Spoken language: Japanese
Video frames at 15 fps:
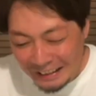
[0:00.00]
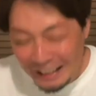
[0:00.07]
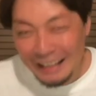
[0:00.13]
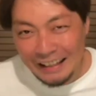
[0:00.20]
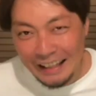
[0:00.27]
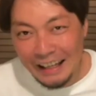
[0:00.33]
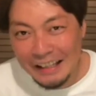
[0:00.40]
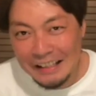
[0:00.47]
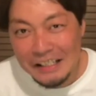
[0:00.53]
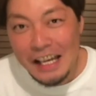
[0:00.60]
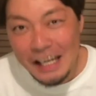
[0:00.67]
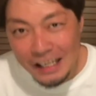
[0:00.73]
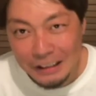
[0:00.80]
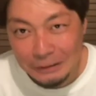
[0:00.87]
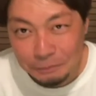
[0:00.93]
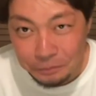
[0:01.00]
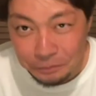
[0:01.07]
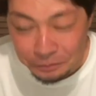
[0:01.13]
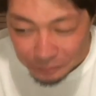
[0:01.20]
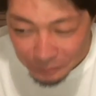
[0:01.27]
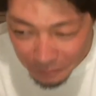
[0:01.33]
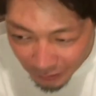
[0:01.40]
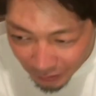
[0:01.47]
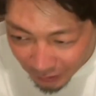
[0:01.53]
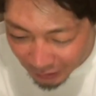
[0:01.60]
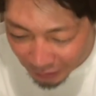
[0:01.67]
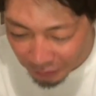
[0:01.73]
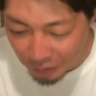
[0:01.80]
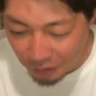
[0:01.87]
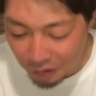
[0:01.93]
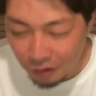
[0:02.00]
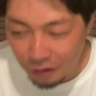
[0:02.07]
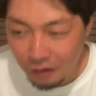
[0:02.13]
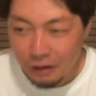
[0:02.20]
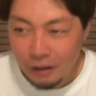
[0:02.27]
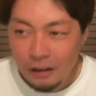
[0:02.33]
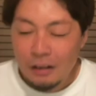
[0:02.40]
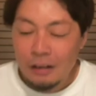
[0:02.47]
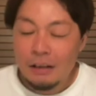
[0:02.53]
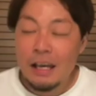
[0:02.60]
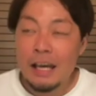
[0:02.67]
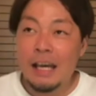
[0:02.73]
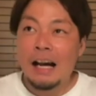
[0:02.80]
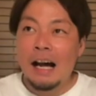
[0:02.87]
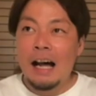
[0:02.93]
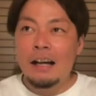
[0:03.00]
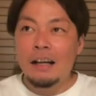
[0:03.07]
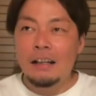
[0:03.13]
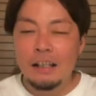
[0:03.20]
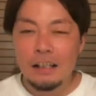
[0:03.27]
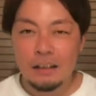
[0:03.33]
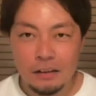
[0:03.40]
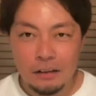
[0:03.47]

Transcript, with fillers: なんで、ぜひ、映画、